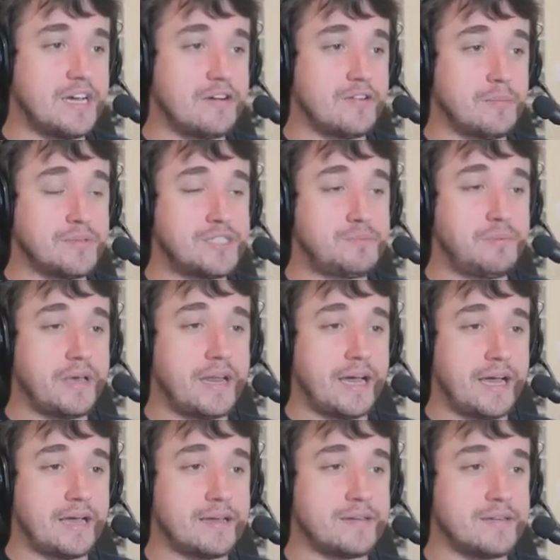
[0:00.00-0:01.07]
Vamos
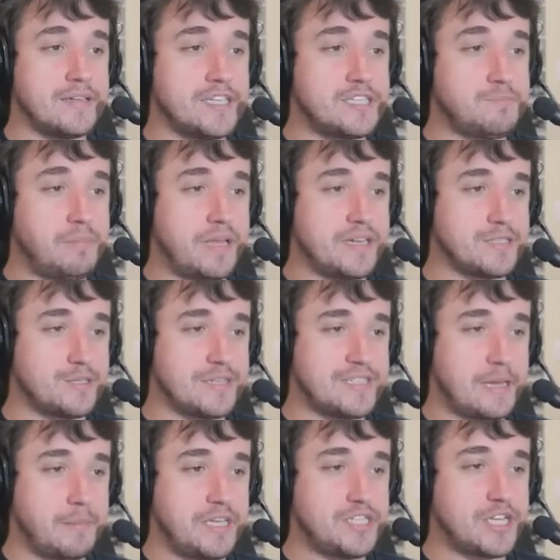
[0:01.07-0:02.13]
esperar
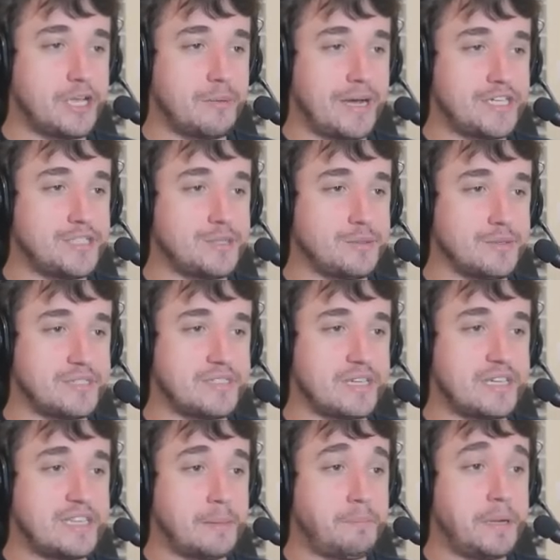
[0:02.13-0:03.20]
esperançosamente que eu ache todos
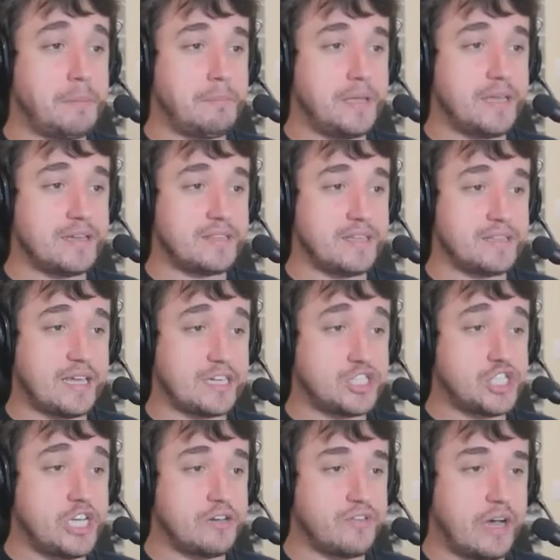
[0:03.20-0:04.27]
aqui na primeira
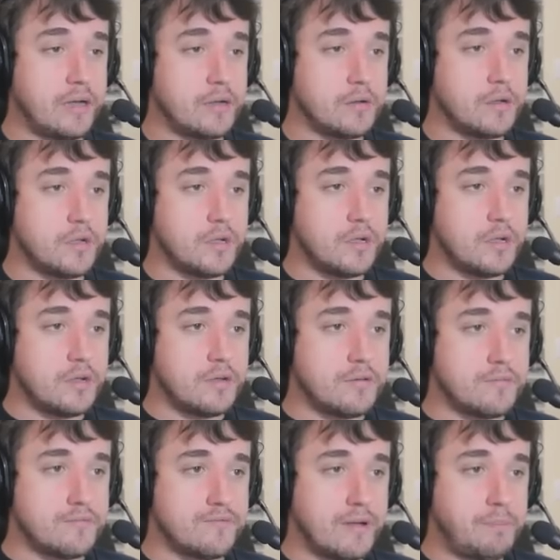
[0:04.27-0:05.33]
tentativa.
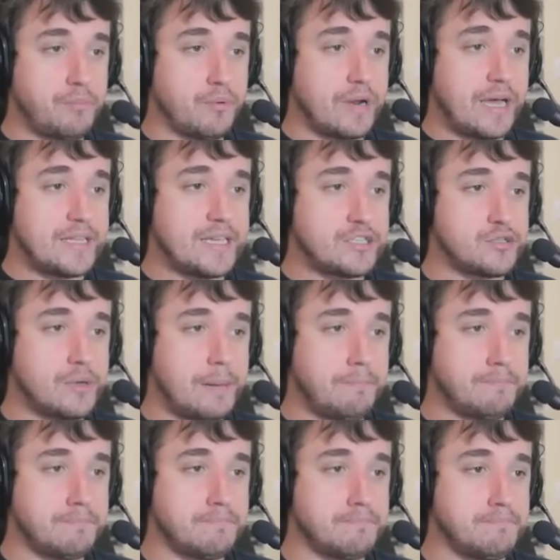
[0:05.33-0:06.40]
Vai pular na sua
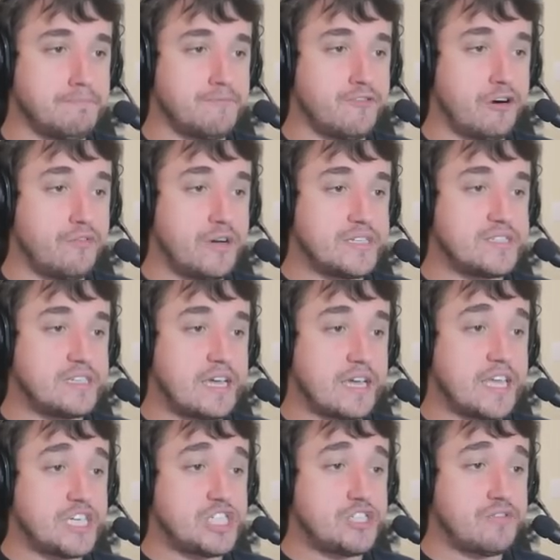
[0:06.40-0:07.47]
vovozinha.
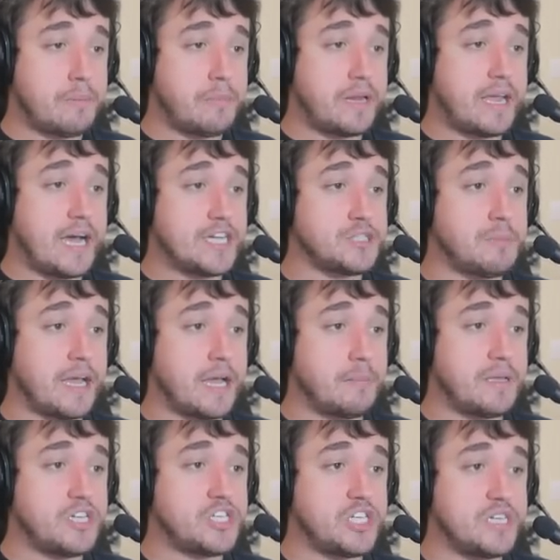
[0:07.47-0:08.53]
Aqui a gente vai brincar de Mega
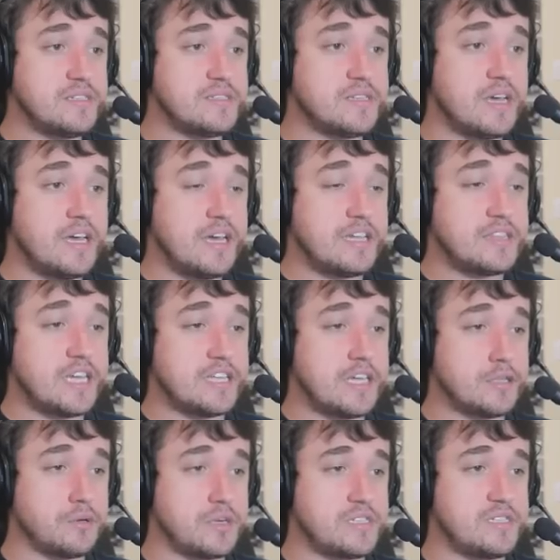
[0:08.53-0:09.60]
Man X.
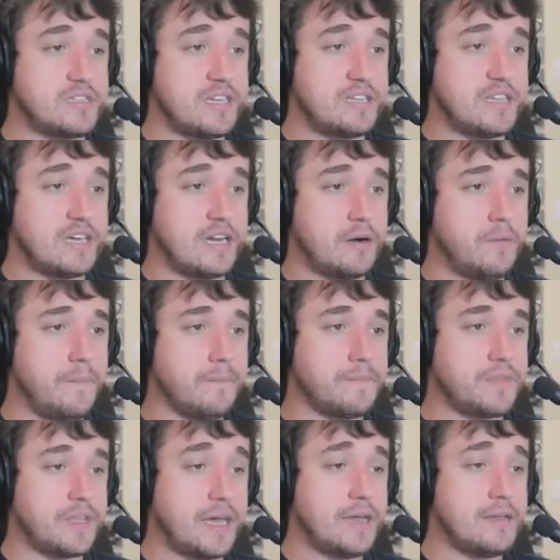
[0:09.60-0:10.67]
Entendedores entenderão
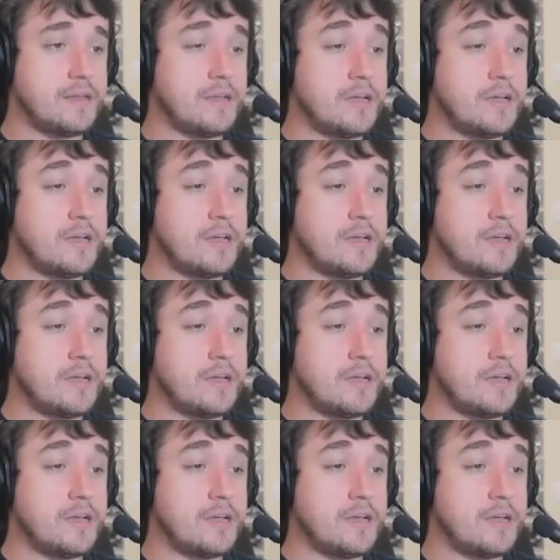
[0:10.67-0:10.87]
tá?